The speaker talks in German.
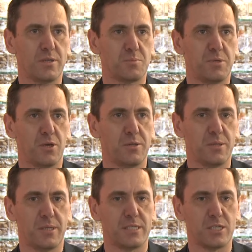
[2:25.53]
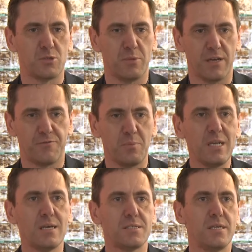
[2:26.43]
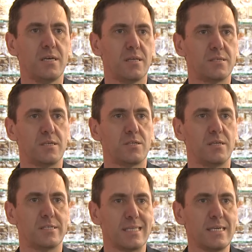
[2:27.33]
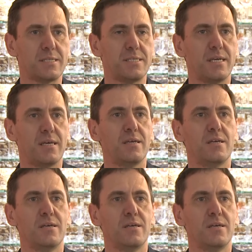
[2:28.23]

Das bedeutet, dass ich zu meiner Familie sehe, dass ich ins Licht sehe.